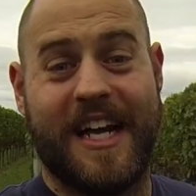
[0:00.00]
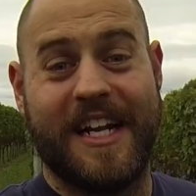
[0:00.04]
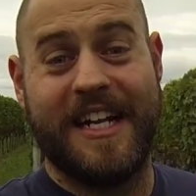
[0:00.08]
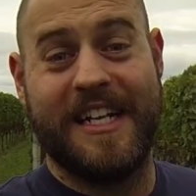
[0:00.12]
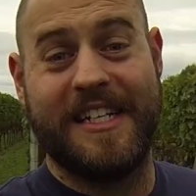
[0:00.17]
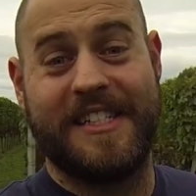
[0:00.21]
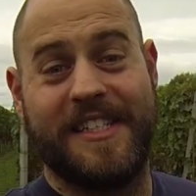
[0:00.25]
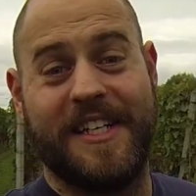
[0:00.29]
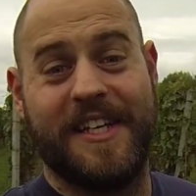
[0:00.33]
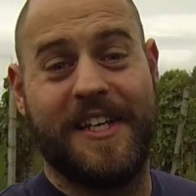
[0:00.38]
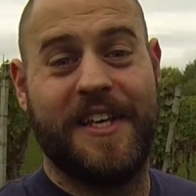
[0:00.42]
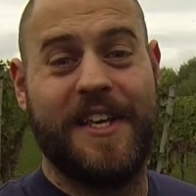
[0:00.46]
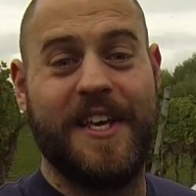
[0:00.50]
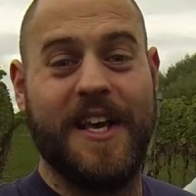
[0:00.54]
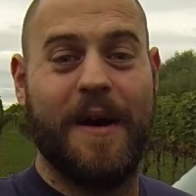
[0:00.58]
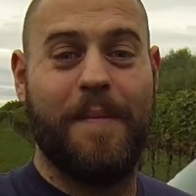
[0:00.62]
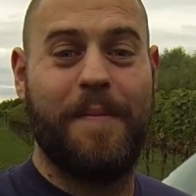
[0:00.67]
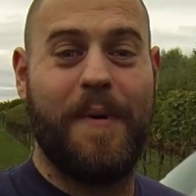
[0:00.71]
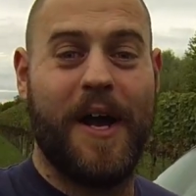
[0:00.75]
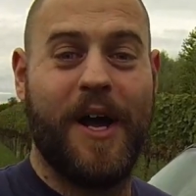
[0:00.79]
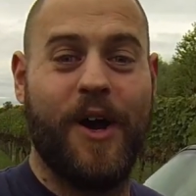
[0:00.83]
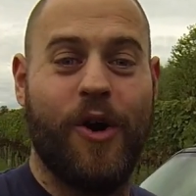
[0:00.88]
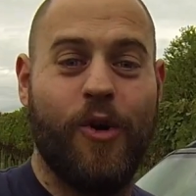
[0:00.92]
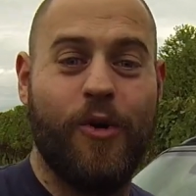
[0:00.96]
handelt sich
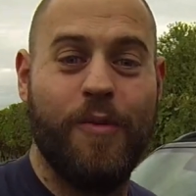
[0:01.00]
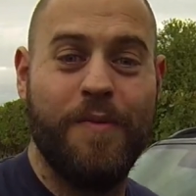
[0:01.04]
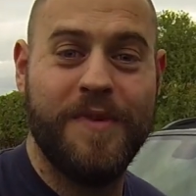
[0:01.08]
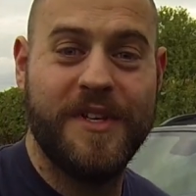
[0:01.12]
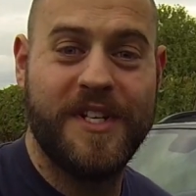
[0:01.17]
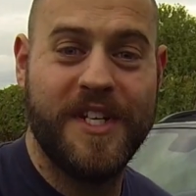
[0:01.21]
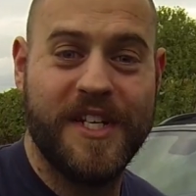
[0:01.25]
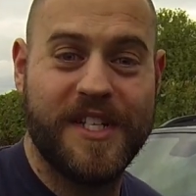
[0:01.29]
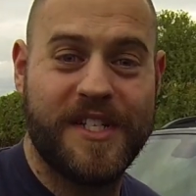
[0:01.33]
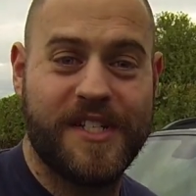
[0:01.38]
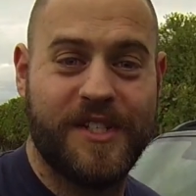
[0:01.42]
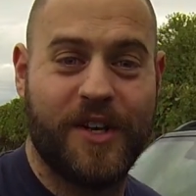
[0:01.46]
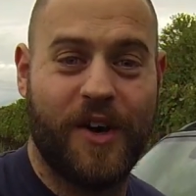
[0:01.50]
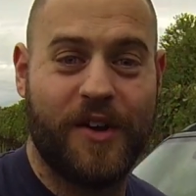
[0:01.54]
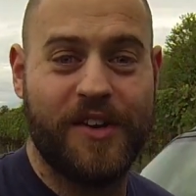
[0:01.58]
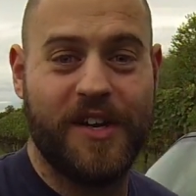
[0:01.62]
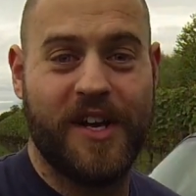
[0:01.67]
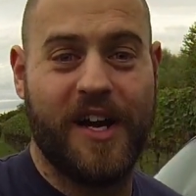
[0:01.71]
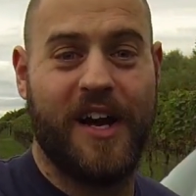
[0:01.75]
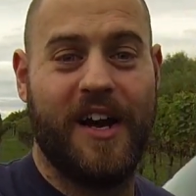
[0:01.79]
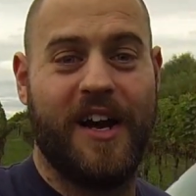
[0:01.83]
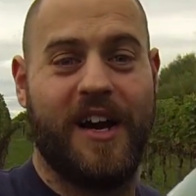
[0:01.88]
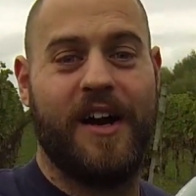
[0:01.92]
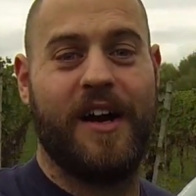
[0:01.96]
hierbei um die
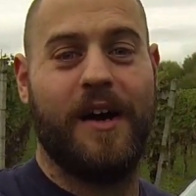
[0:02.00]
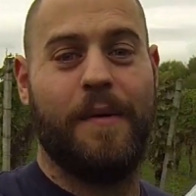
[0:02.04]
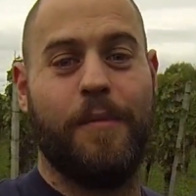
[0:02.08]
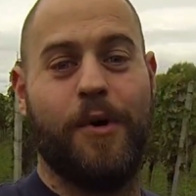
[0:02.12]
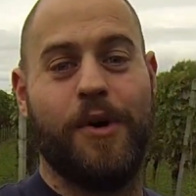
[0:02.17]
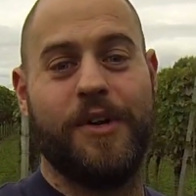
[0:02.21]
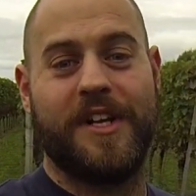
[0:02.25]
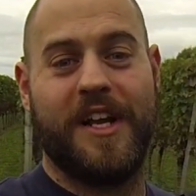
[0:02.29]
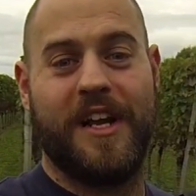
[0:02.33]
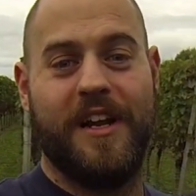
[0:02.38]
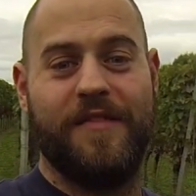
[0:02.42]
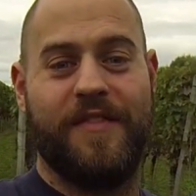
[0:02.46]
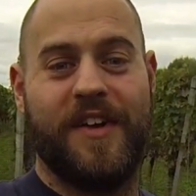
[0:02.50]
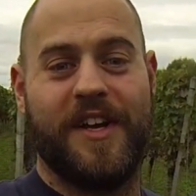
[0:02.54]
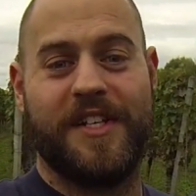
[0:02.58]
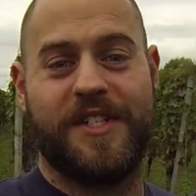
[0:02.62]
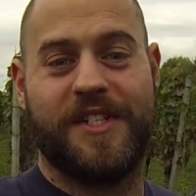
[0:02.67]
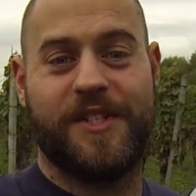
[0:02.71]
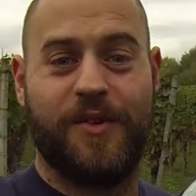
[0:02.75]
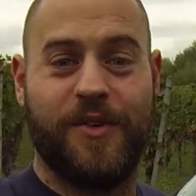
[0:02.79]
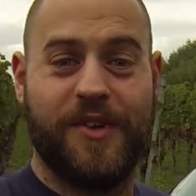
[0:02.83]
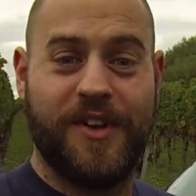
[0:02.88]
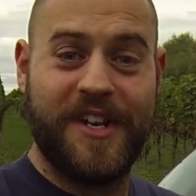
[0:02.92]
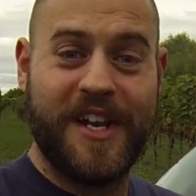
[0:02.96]

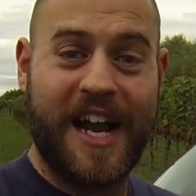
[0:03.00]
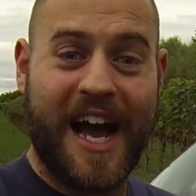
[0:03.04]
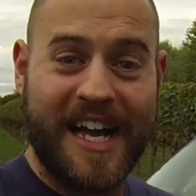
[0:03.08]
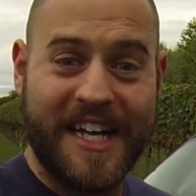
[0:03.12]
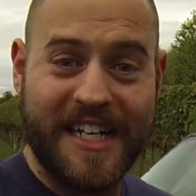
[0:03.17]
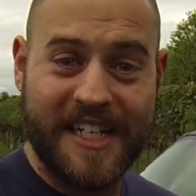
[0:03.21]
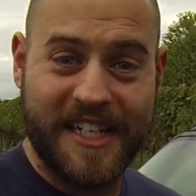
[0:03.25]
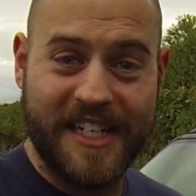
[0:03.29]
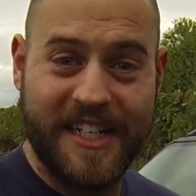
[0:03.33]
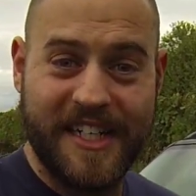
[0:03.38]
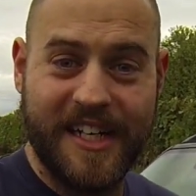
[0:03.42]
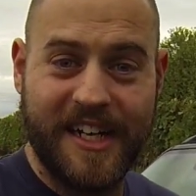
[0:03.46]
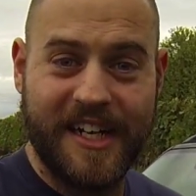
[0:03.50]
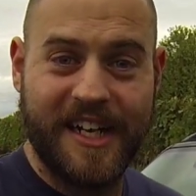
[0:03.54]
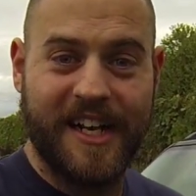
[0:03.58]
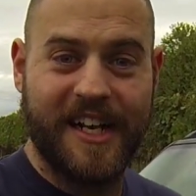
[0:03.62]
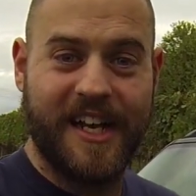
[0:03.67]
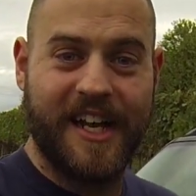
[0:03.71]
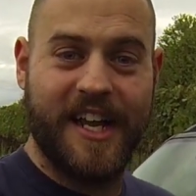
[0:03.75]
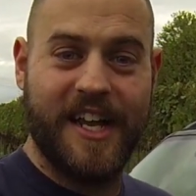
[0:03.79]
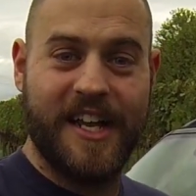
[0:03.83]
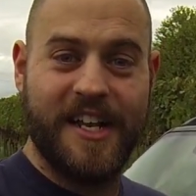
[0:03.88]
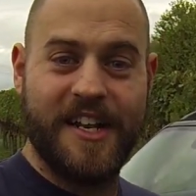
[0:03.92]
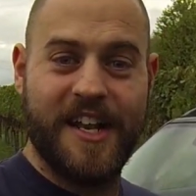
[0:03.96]
Sondermodellversion Night Eagle
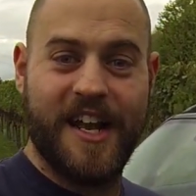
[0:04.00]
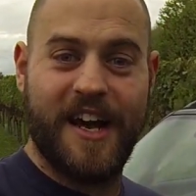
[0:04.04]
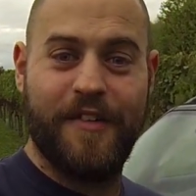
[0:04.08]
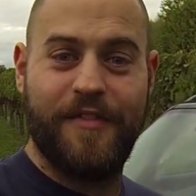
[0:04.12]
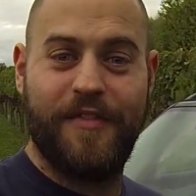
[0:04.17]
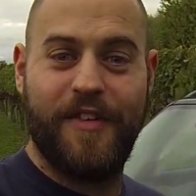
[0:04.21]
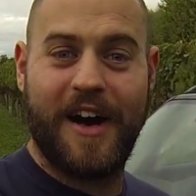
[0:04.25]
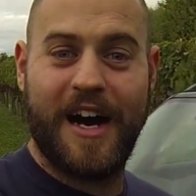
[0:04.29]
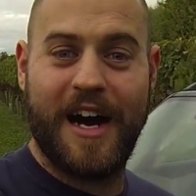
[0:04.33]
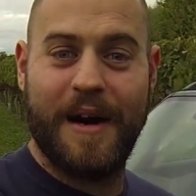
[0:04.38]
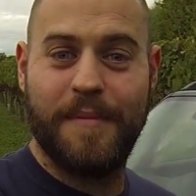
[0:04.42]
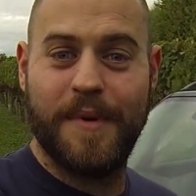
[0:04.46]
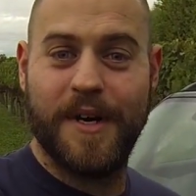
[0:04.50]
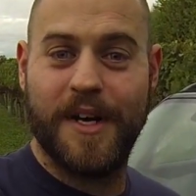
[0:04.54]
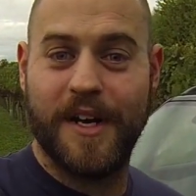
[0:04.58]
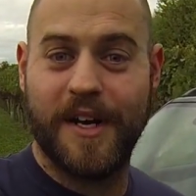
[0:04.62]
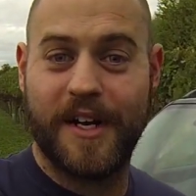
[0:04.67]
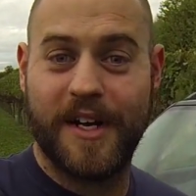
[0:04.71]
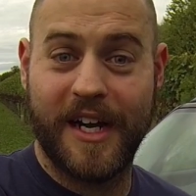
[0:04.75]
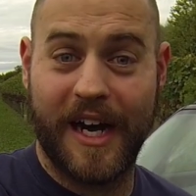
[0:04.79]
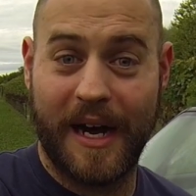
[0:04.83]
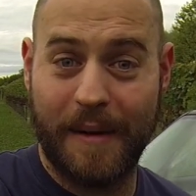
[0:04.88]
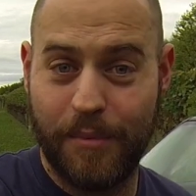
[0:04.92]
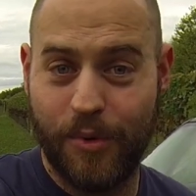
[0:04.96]
in der Farbe
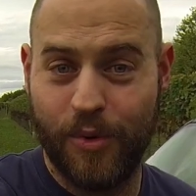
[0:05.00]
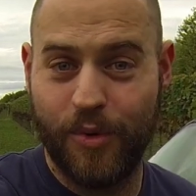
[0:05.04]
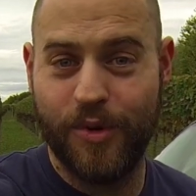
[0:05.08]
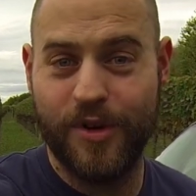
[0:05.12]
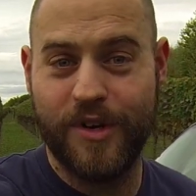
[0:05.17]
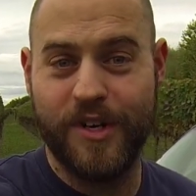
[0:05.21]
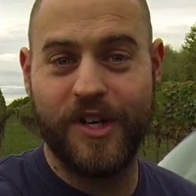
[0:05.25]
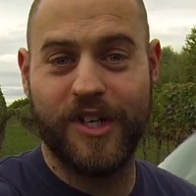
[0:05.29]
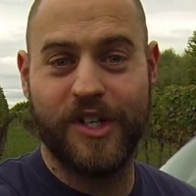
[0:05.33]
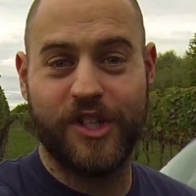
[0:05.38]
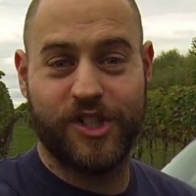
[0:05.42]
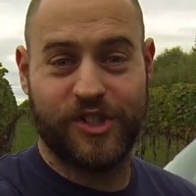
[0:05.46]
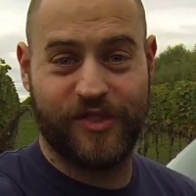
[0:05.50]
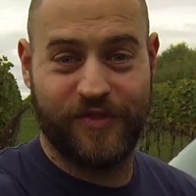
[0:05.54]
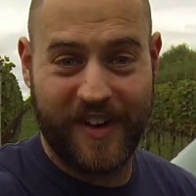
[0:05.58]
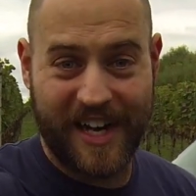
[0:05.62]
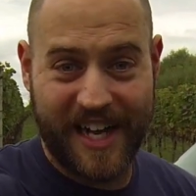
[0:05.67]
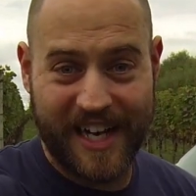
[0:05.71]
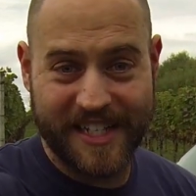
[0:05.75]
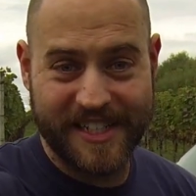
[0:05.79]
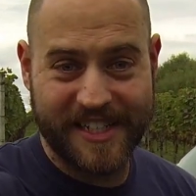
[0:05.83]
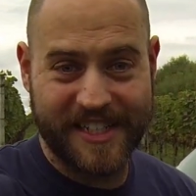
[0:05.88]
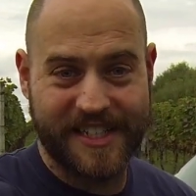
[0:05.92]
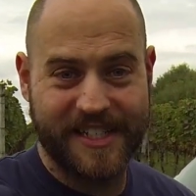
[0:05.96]
Carbon
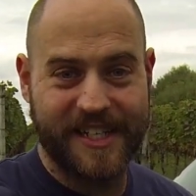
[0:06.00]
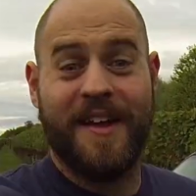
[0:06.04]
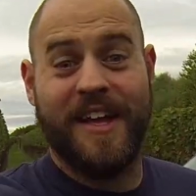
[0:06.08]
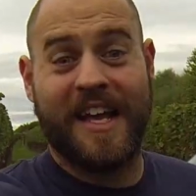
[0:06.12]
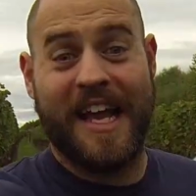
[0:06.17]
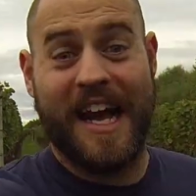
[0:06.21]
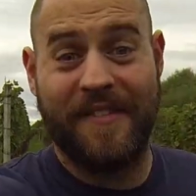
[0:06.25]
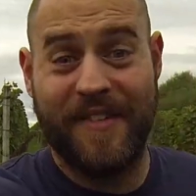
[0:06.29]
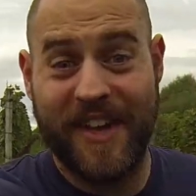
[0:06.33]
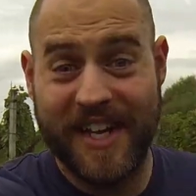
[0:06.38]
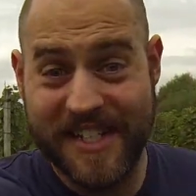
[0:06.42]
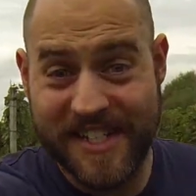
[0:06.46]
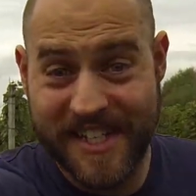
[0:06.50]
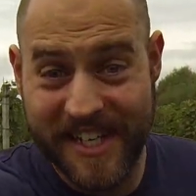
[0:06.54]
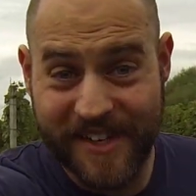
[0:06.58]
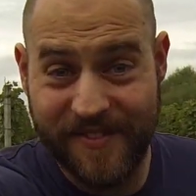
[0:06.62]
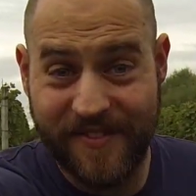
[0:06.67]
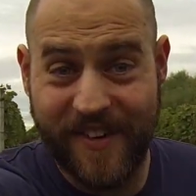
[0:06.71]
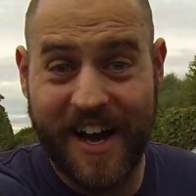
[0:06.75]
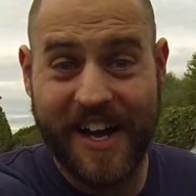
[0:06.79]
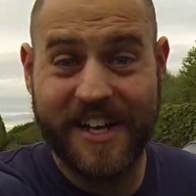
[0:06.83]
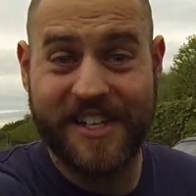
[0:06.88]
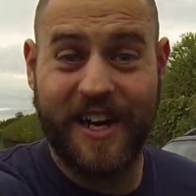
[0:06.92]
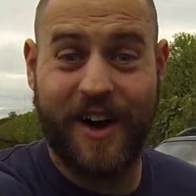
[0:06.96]
Schwarz. Ja, wie ihr seht,
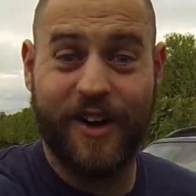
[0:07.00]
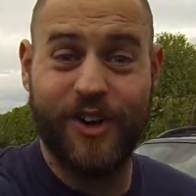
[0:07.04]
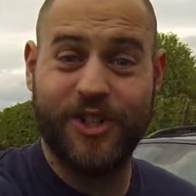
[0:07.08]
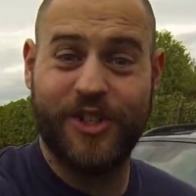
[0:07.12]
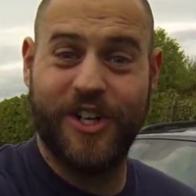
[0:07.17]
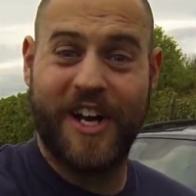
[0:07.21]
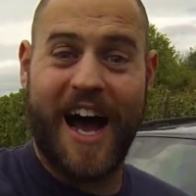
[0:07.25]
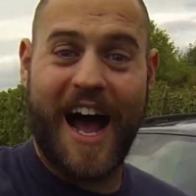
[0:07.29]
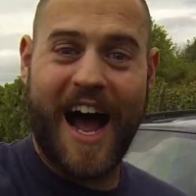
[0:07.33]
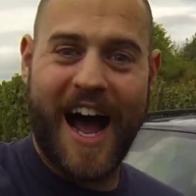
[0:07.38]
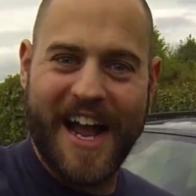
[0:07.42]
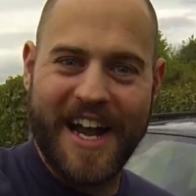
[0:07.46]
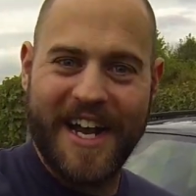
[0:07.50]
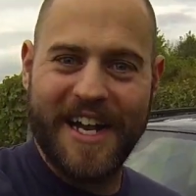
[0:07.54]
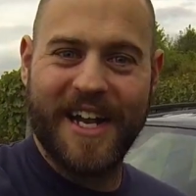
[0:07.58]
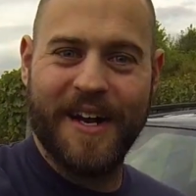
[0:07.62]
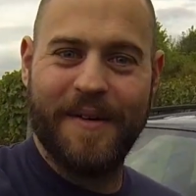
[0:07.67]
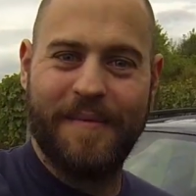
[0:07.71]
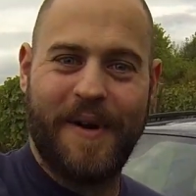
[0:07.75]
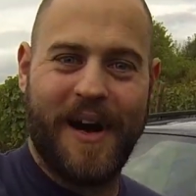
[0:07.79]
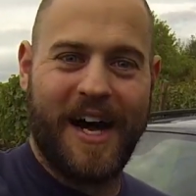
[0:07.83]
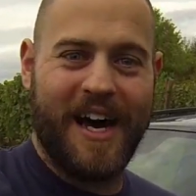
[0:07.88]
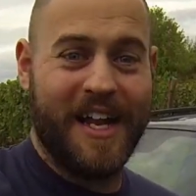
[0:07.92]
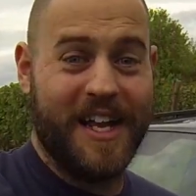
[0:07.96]
war ich auch schon einige
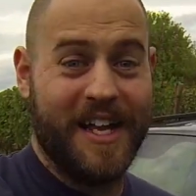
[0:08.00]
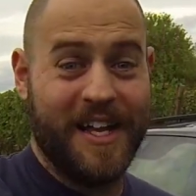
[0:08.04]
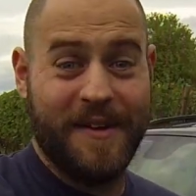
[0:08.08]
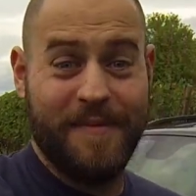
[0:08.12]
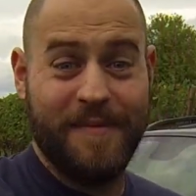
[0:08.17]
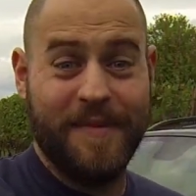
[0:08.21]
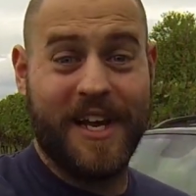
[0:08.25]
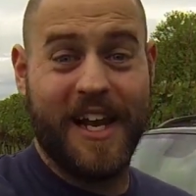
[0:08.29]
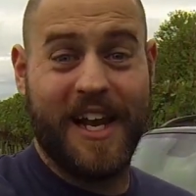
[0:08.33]
Male im